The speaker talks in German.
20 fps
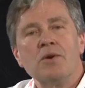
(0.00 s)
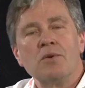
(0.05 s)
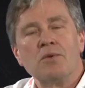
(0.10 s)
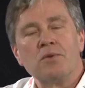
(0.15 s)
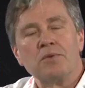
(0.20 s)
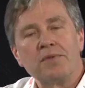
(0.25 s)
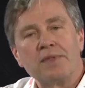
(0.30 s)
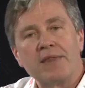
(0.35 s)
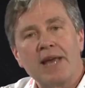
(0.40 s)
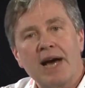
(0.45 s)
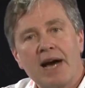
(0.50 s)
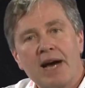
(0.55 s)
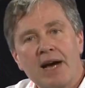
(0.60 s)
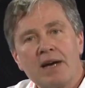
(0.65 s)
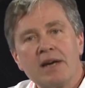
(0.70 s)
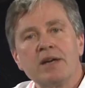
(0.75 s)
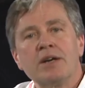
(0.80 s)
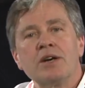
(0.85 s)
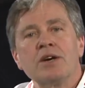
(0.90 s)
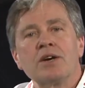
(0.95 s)
Und
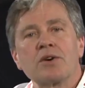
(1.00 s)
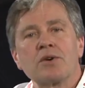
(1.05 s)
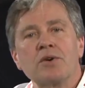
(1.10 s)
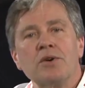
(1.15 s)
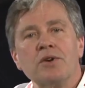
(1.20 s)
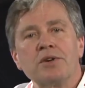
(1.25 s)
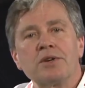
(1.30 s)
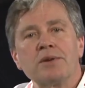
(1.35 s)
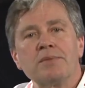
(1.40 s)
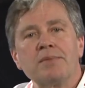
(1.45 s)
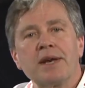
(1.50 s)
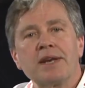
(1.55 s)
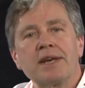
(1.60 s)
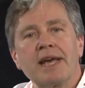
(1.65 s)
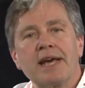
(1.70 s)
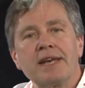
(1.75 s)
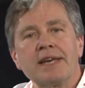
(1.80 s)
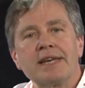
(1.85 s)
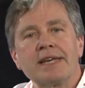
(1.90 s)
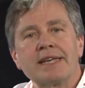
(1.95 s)
da könnte man
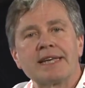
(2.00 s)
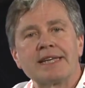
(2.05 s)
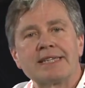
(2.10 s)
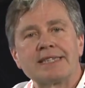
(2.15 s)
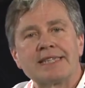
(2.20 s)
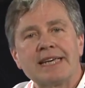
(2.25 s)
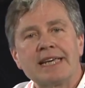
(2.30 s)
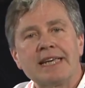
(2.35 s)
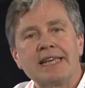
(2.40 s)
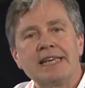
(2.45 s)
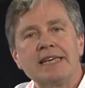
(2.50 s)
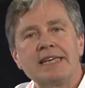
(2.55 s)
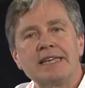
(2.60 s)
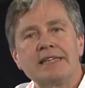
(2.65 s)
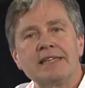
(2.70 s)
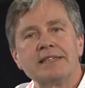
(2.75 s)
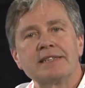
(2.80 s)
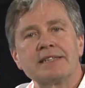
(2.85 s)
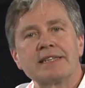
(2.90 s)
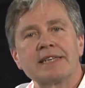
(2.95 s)
dann
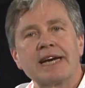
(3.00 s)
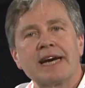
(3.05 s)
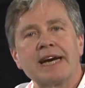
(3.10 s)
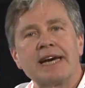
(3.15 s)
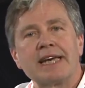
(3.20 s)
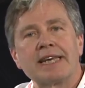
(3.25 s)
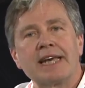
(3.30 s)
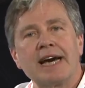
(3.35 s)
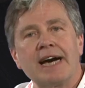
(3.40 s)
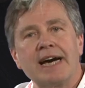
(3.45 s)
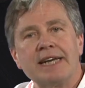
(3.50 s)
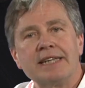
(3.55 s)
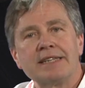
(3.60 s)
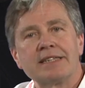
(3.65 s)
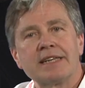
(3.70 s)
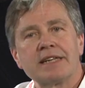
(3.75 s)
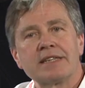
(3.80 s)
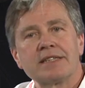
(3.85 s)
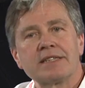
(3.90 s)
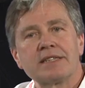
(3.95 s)
tatsächlich diese Geräte
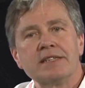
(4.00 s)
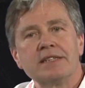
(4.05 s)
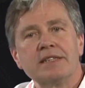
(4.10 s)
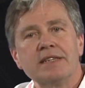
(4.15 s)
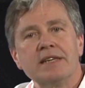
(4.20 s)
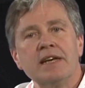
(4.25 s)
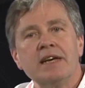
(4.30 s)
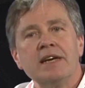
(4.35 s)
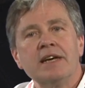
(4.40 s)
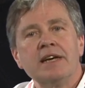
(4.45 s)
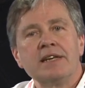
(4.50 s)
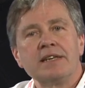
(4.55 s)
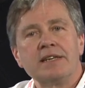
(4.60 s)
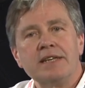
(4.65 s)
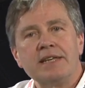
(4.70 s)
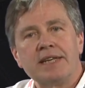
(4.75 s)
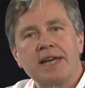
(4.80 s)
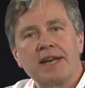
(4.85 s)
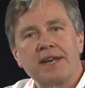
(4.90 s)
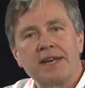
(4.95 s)
einsetzen,
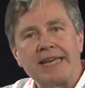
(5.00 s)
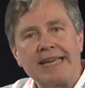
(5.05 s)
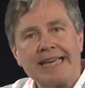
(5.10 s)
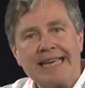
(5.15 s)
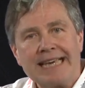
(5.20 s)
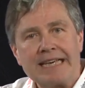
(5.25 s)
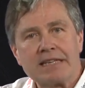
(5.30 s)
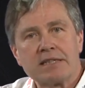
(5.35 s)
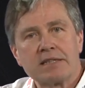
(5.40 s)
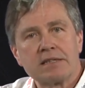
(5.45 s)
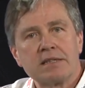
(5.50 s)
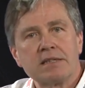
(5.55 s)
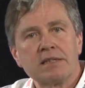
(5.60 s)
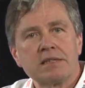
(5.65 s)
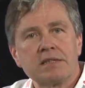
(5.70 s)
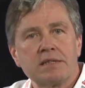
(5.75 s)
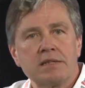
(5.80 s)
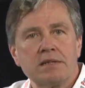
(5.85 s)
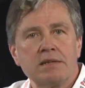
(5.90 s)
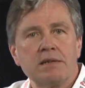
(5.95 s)
die dann
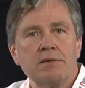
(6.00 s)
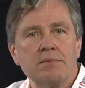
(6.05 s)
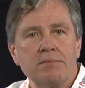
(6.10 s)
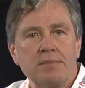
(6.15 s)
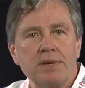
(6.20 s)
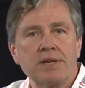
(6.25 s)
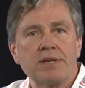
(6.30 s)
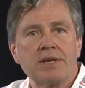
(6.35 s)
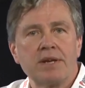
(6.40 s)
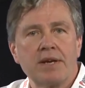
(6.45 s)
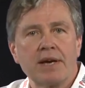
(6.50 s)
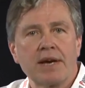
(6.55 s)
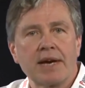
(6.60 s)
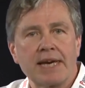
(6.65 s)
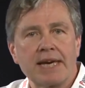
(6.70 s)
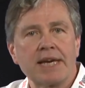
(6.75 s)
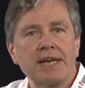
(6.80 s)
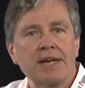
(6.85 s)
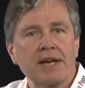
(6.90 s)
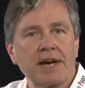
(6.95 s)
erstens mit
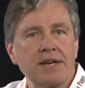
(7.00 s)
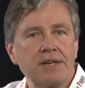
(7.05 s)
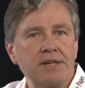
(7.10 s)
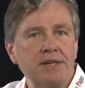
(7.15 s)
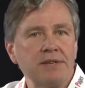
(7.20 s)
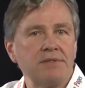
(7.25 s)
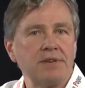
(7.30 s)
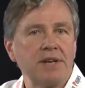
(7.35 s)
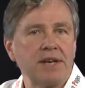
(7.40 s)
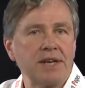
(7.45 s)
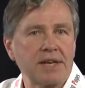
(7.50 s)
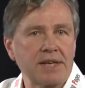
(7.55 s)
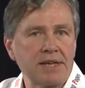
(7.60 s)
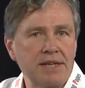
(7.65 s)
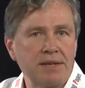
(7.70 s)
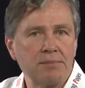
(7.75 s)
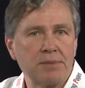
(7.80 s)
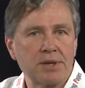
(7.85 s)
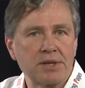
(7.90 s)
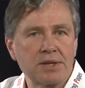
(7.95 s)
regenerativen
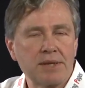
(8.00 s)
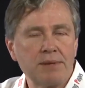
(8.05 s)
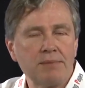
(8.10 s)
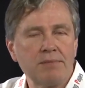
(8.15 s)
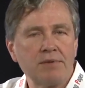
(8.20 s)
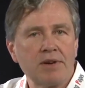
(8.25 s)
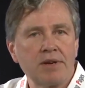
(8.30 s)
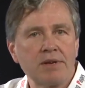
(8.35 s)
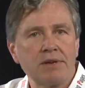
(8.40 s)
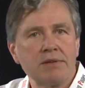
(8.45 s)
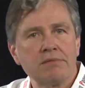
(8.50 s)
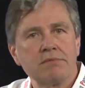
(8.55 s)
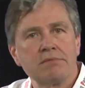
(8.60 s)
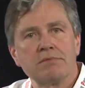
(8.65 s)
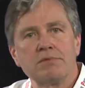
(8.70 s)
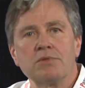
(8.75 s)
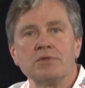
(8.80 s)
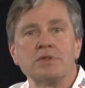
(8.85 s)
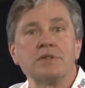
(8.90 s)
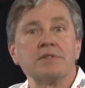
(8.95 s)
Energien betrieben werden
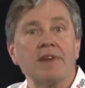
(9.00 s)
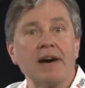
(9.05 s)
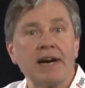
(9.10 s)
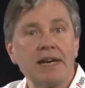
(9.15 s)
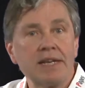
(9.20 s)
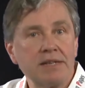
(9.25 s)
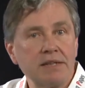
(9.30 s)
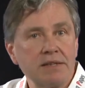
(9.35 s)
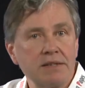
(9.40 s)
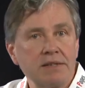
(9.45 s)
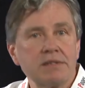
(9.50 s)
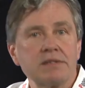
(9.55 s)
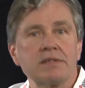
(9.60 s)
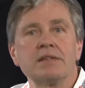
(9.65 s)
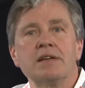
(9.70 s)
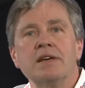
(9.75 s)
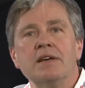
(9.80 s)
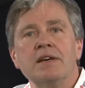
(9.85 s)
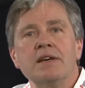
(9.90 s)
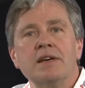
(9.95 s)
und
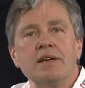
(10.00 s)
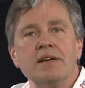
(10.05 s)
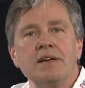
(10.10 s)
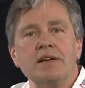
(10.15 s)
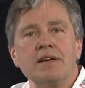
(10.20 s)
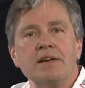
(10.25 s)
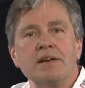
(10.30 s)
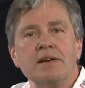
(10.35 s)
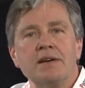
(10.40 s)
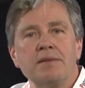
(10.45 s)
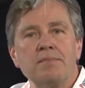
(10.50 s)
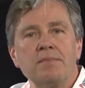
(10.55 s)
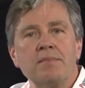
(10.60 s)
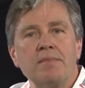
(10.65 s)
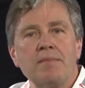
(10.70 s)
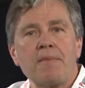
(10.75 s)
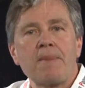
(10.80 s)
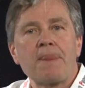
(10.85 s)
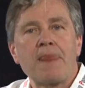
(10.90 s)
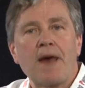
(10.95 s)
zweitens
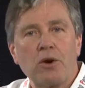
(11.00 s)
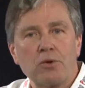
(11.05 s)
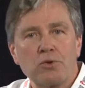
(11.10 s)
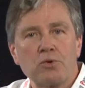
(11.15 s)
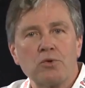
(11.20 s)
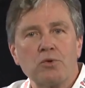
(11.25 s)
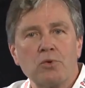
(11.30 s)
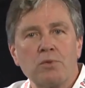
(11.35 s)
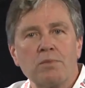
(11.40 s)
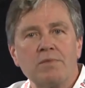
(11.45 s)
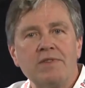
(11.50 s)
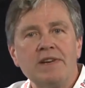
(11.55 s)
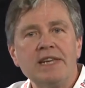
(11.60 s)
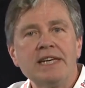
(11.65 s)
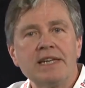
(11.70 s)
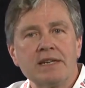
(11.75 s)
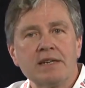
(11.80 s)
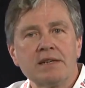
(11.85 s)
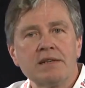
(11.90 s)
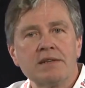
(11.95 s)
ähm, autonom
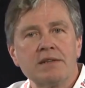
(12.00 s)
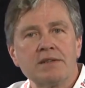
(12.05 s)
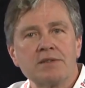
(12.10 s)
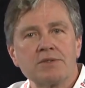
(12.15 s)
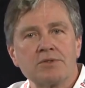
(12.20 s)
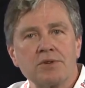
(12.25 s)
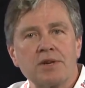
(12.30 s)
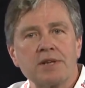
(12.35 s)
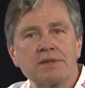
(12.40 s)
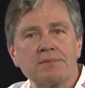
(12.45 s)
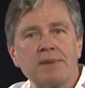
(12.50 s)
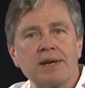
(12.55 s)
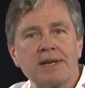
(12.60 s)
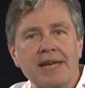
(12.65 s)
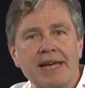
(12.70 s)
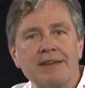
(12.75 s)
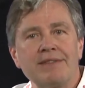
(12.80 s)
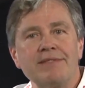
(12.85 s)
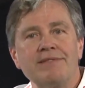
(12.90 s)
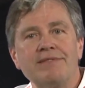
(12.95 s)
fliegen, sodass man
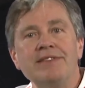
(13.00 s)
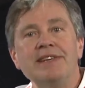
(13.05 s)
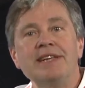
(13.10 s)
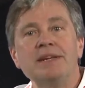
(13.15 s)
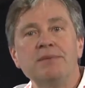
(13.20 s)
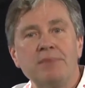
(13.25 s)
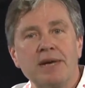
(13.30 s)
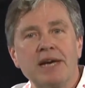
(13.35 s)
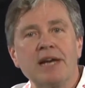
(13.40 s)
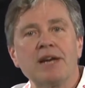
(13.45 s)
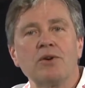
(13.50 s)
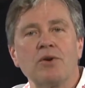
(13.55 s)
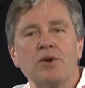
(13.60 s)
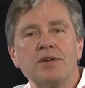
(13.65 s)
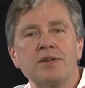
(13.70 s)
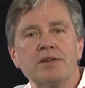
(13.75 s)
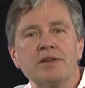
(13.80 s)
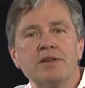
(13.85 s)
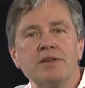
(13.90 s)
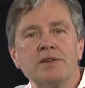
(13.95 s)
dann viel mehr
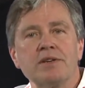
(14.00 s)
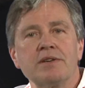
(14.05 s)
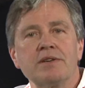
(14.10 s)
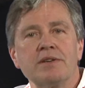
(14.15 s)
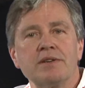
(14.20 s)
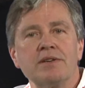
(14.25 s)
Leute